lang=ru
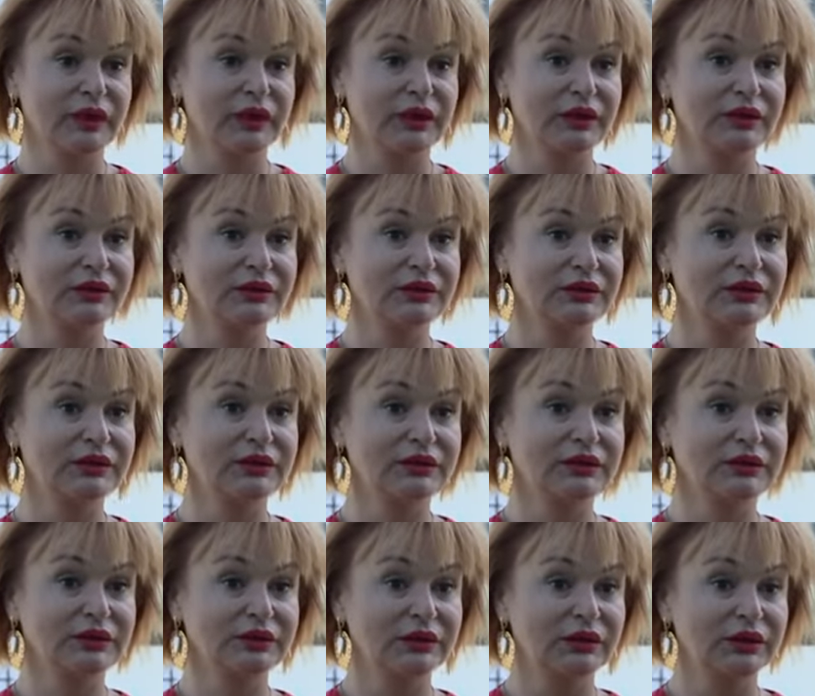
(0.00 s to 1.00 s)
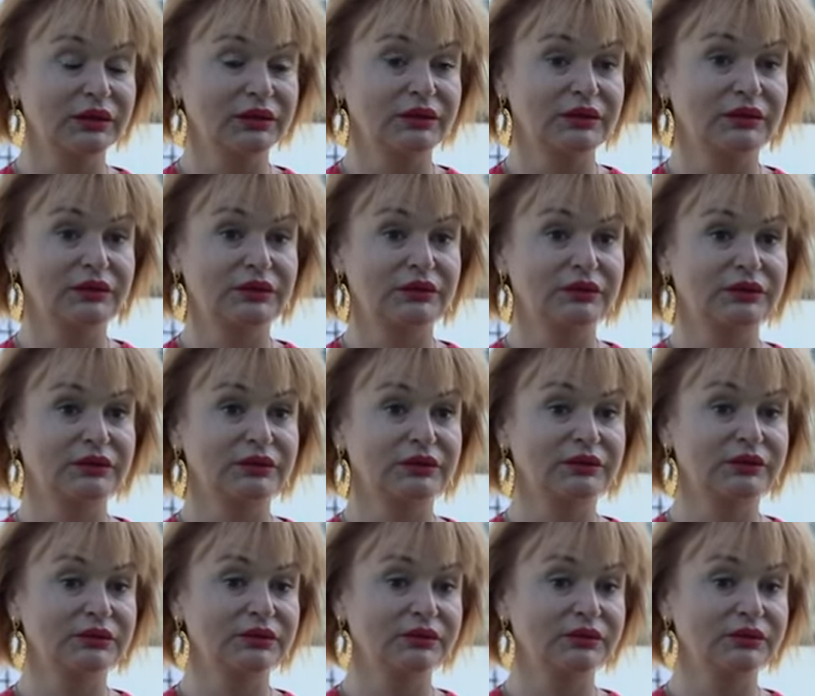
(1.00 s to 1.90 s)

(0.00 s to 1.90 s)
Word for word: Это э,